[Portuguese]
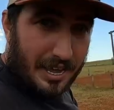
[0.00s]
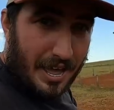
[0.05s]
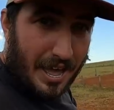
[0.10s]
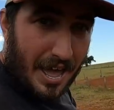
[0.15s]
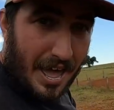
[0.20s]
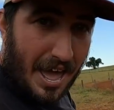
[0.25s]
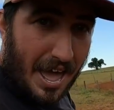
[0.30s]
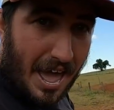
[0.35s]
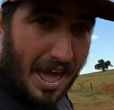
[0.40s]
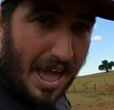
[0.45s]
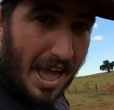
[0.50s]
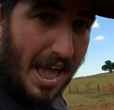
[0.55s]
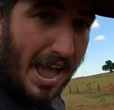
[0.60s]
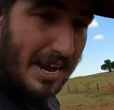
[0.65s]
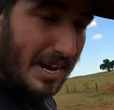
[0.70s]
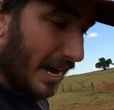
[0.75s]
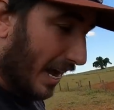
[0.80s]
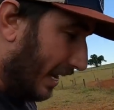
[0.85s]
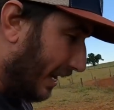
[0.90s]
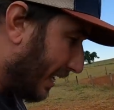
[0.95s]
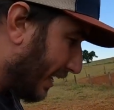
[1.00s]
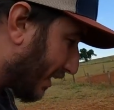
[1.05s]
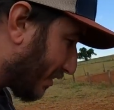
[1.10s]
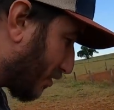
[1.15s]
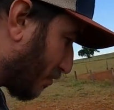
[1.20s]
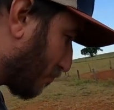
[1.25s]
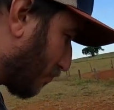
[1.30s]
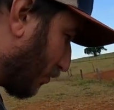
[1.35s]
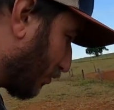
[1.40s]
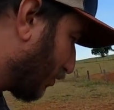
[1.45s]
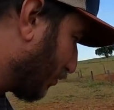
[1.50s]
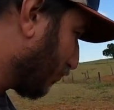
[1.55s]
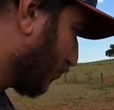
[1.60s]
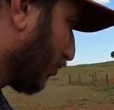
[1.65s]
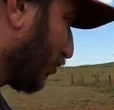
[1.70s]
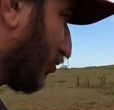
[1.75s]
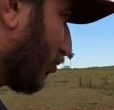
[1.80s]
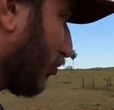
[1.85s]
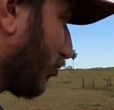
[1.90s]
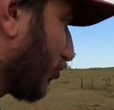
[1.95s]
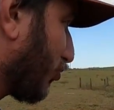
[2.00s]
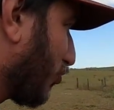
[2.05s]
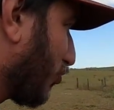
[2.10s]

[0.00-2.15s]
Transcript: é, galera, depois de muito